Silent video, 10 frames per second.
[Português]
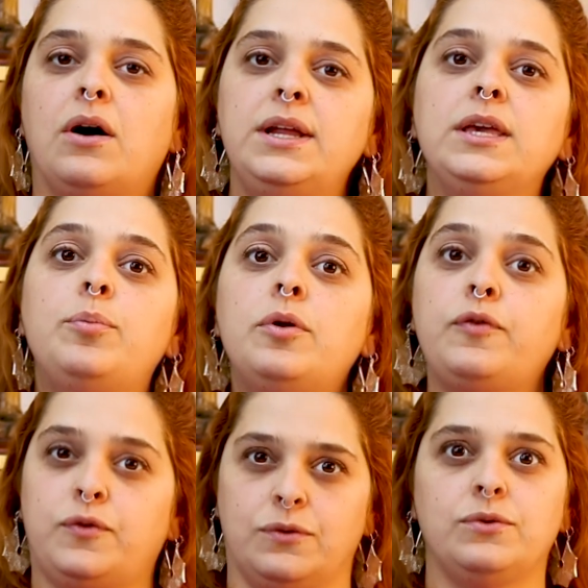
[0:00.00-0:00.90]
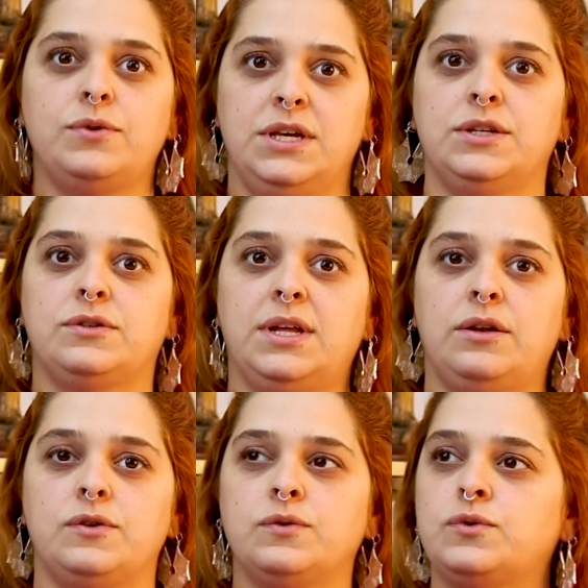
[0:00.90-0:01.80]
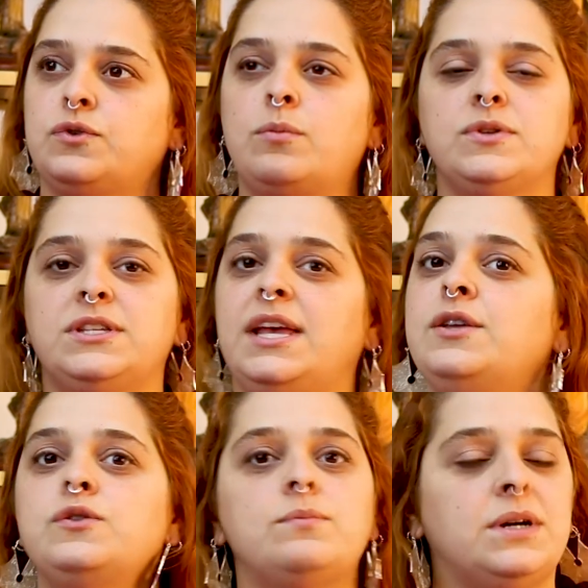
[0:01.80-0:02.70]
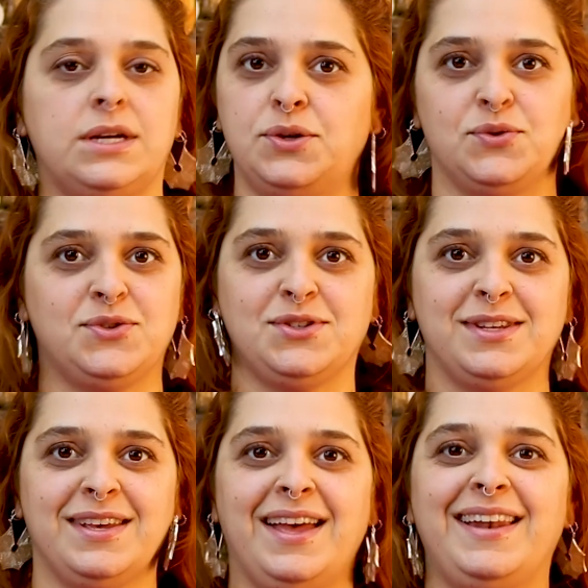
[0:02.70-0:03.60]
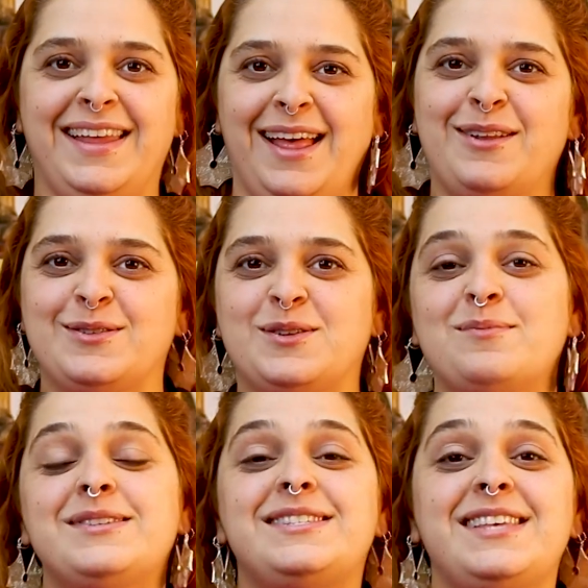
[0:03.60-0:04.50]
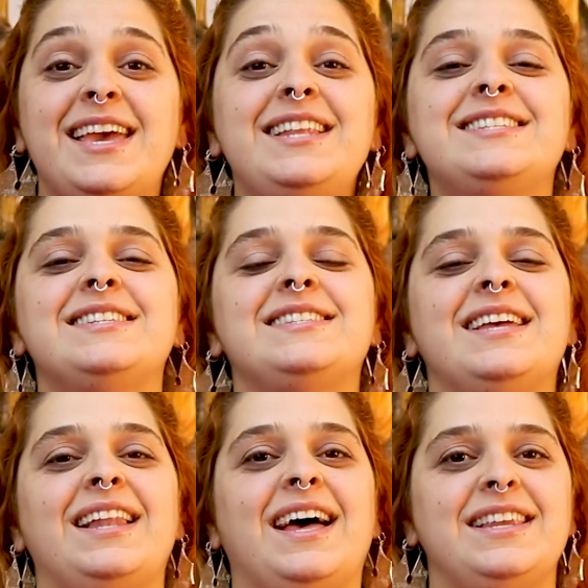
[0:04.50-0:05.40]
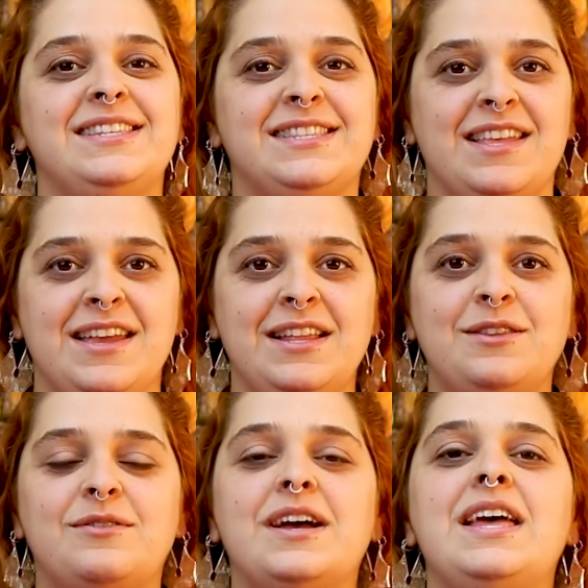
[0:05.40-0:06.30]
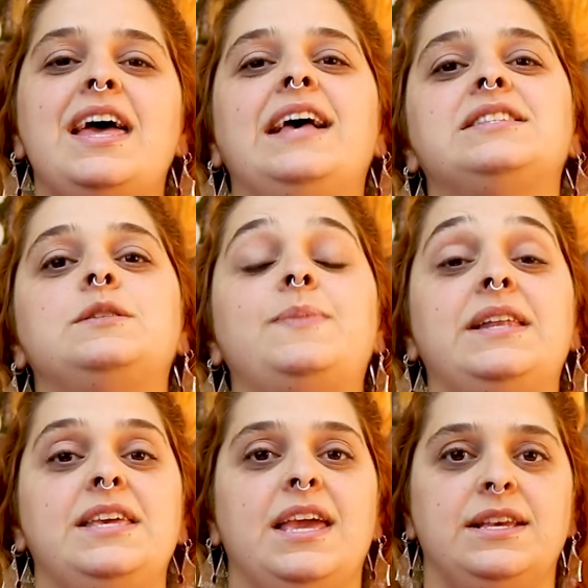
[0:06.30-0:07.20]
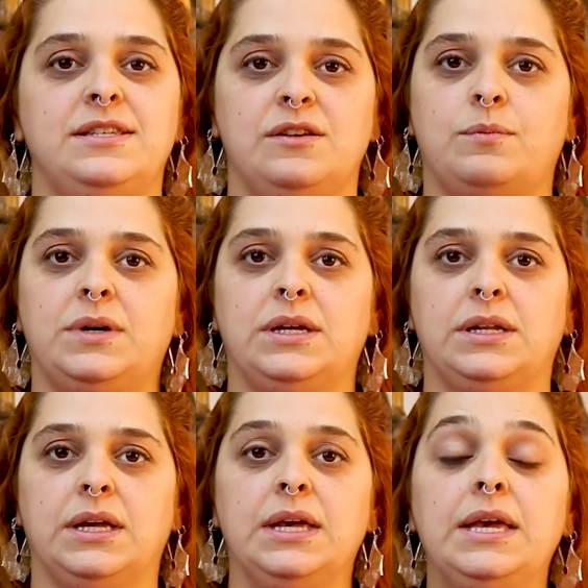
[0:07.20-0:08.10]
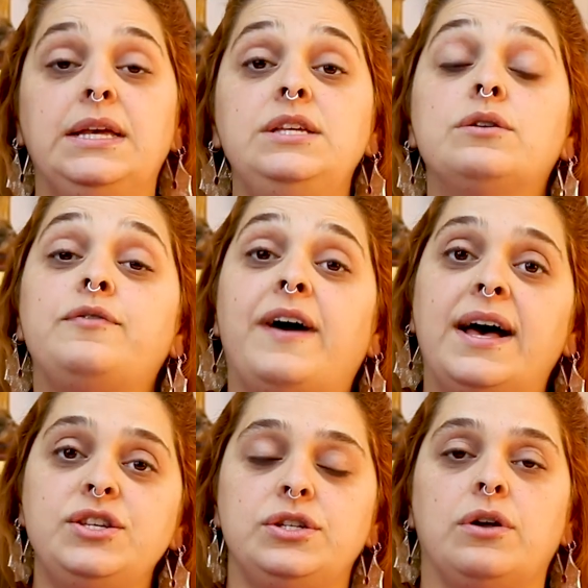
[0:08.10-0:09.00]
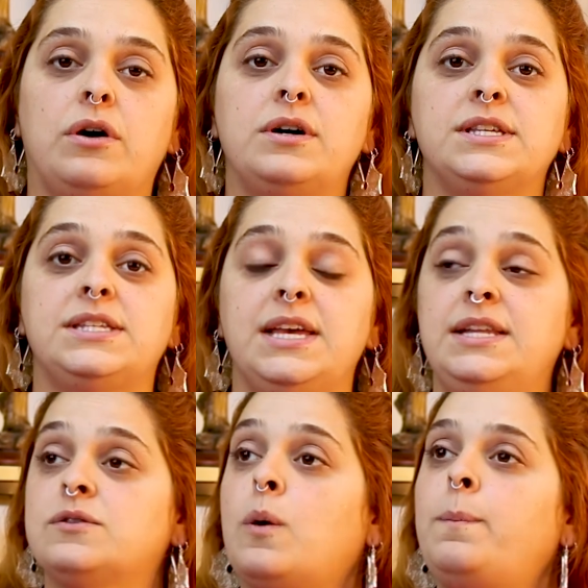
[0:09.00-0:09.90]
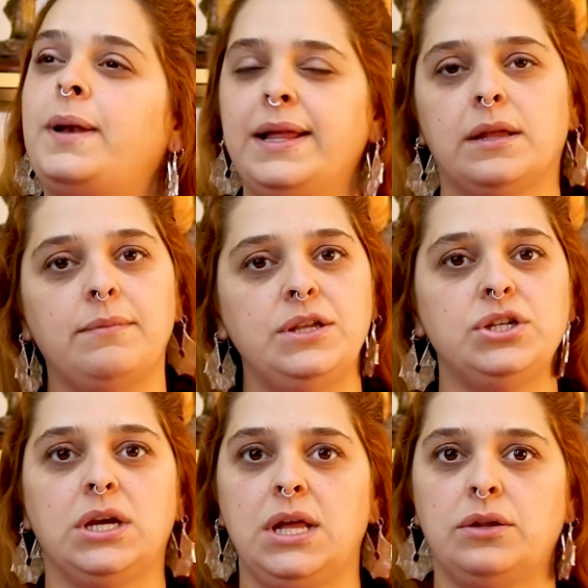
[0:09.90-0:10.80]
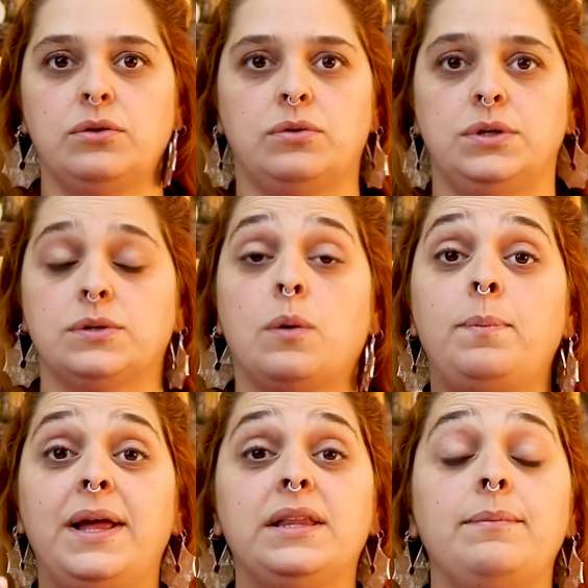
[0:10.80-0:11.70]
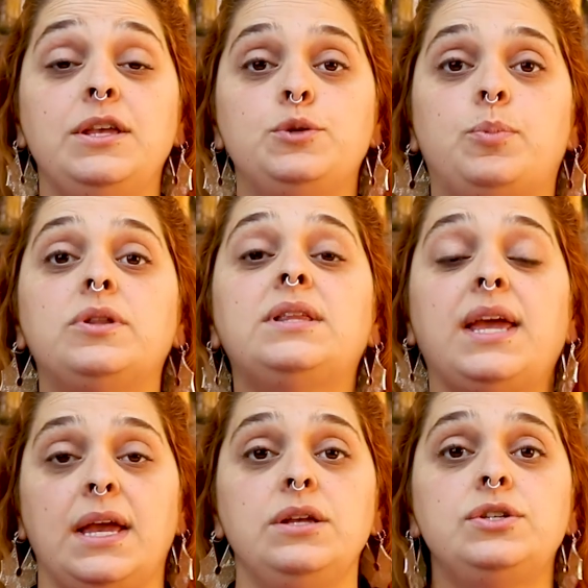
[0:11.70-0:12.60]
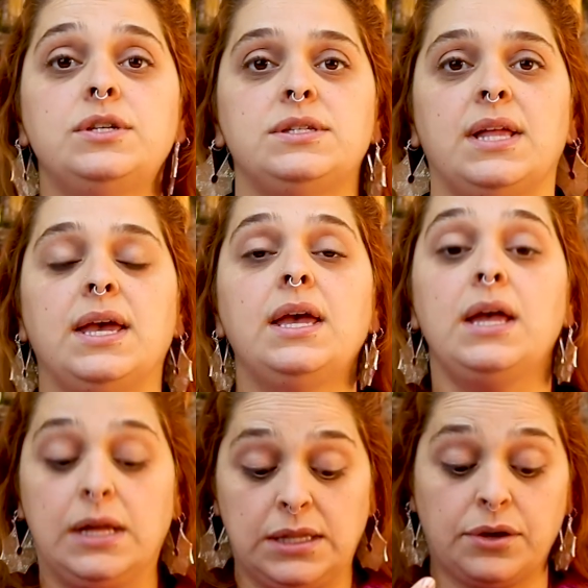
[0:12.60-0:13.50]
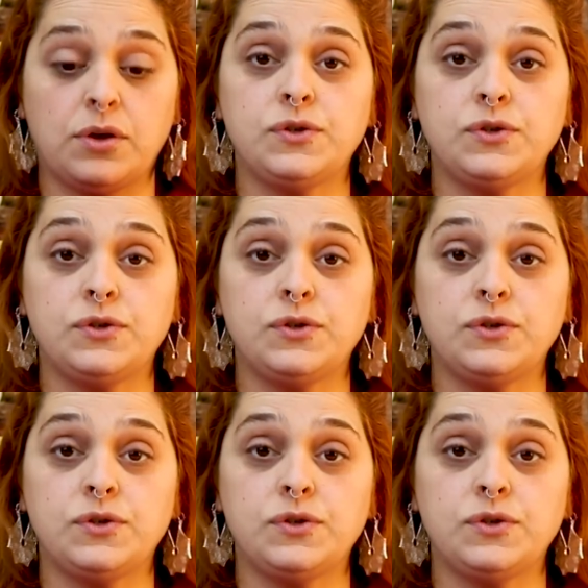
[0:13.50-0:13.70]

Olha que profundo isso, né? Nós não somos seres humanos, né? Nós somos seres estelares tendo essa experiência humana. Isso faz de nós seres completamente criadores, completamente potentes, né, na